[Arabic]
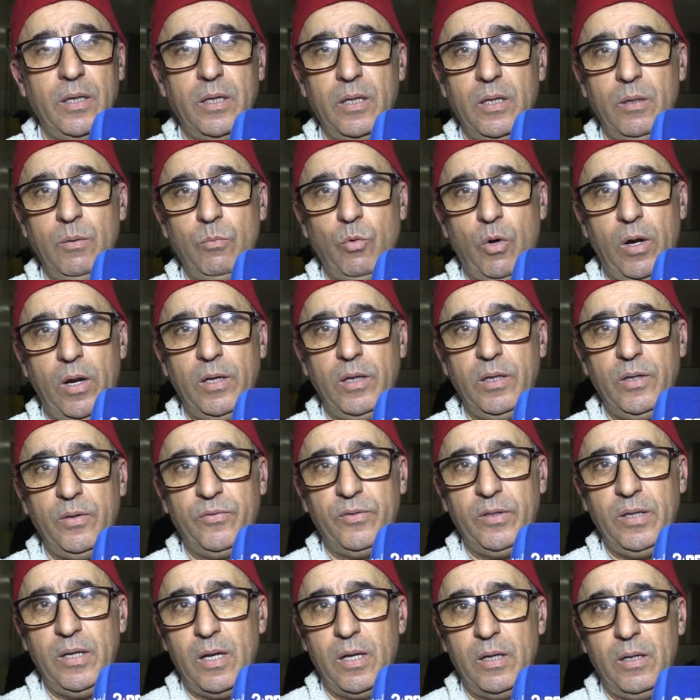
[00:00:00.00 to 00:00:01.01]
المؤلف
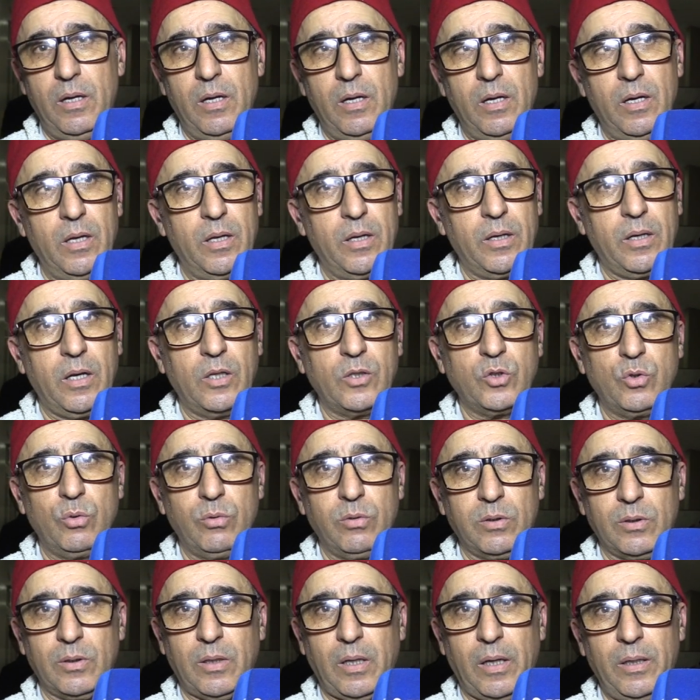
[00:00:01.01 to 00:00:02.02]
ديالها الرجل
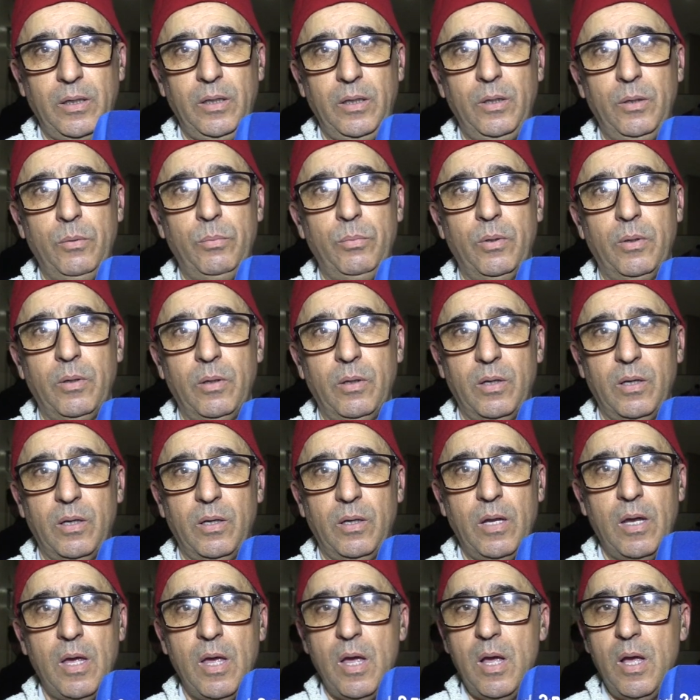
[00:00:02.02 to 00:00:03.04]
الطيب
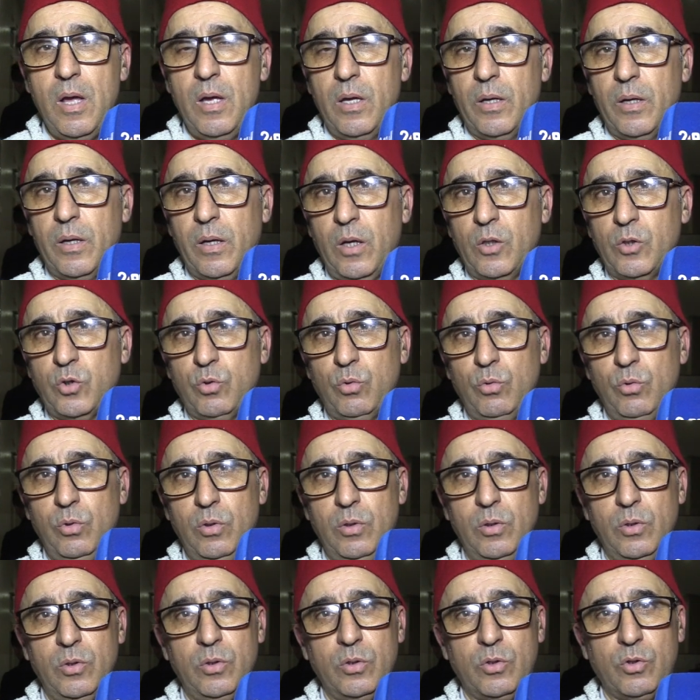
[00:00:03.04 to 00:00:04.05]
الرجل
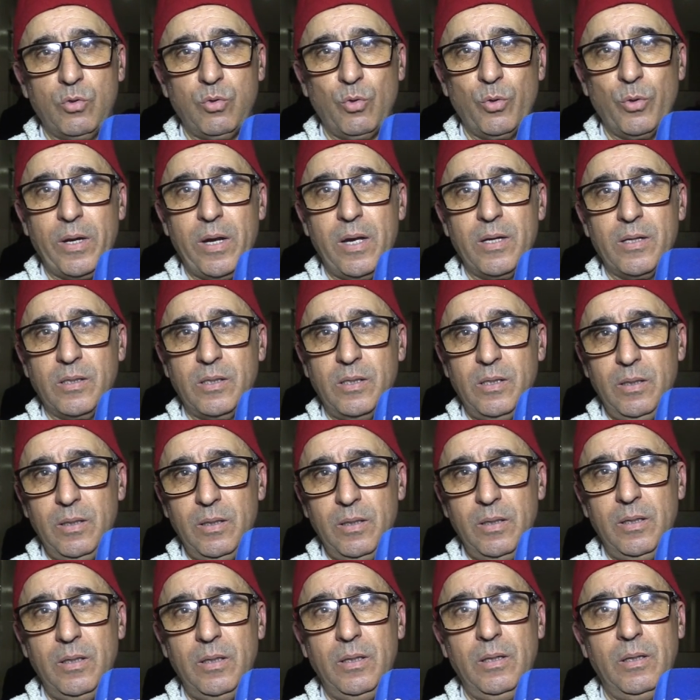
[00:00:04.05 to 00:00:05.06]

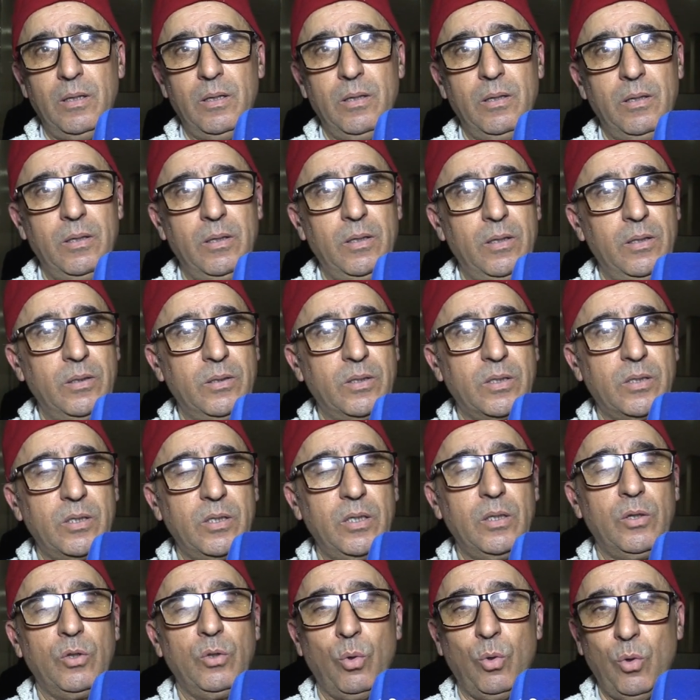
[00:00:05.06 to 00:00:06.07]
التراثي
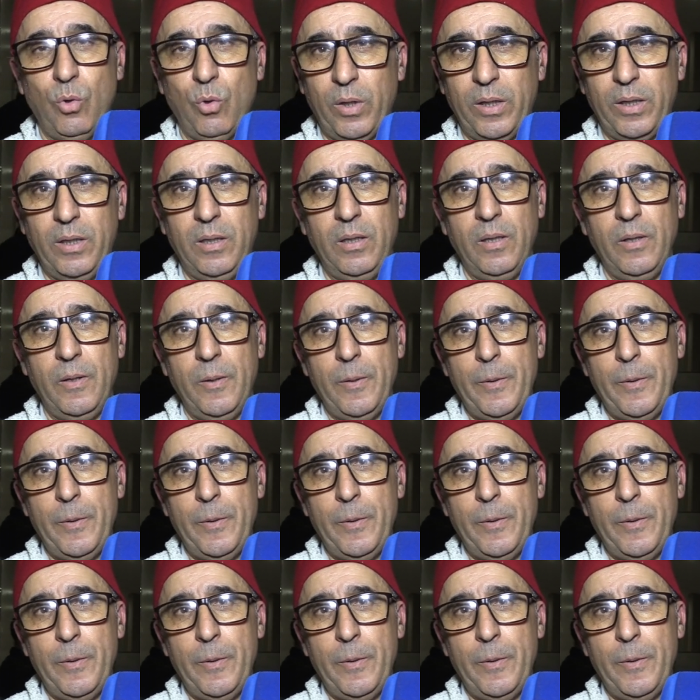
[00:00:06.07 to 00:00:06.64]
السيد آه، دغوغي